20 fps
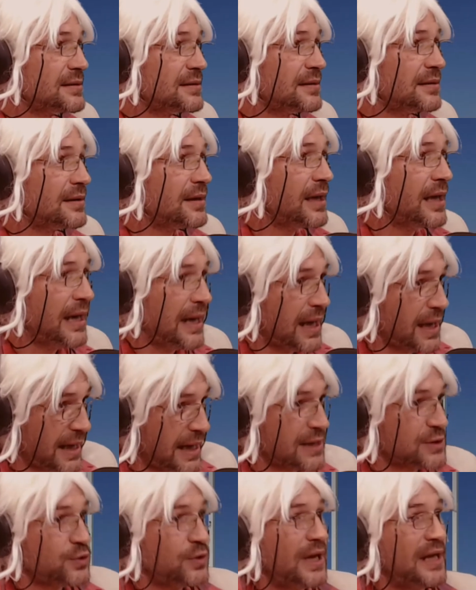Pero, el,
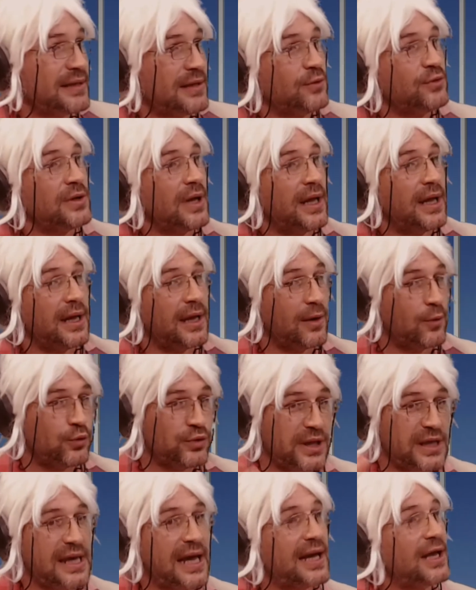ayudante. Un, eh,
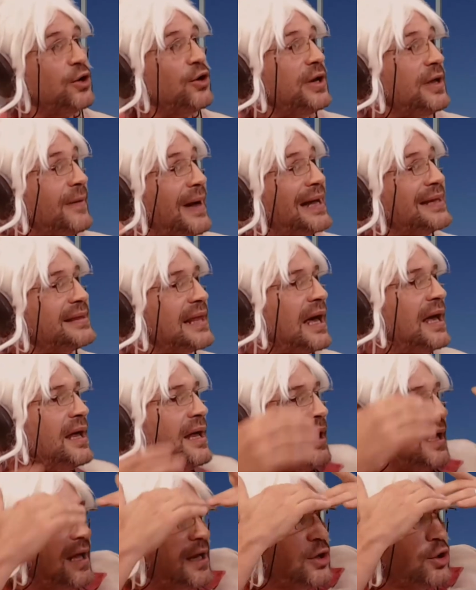día que lo levanta.
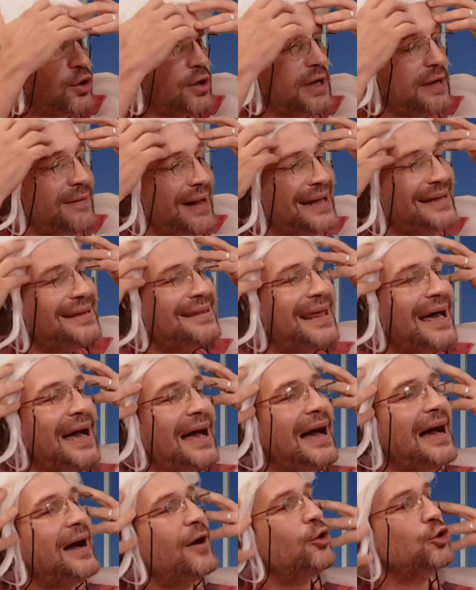Lo levanta
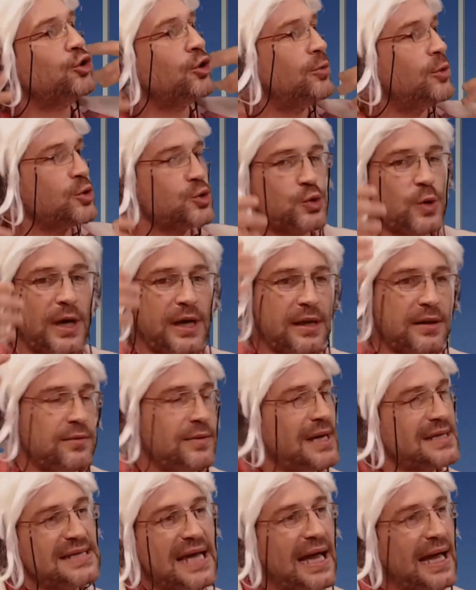a Otto Bon de
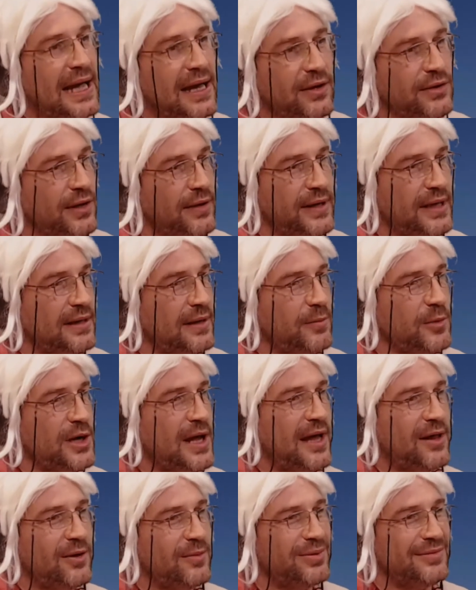una zanja donde había
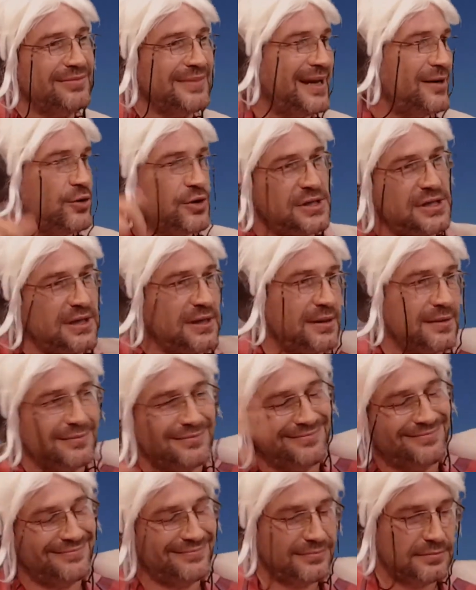terminado por una noche
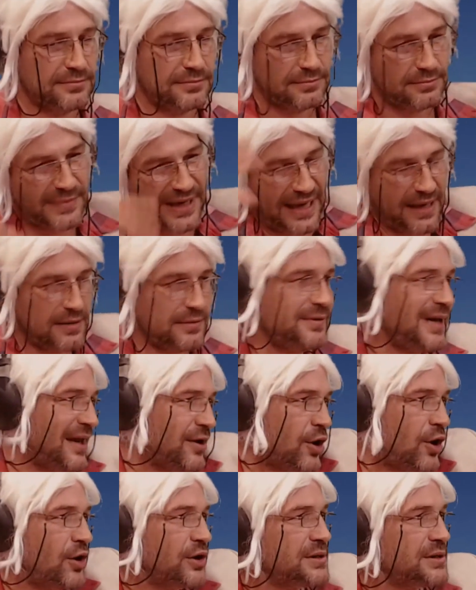bueno, ¿En qué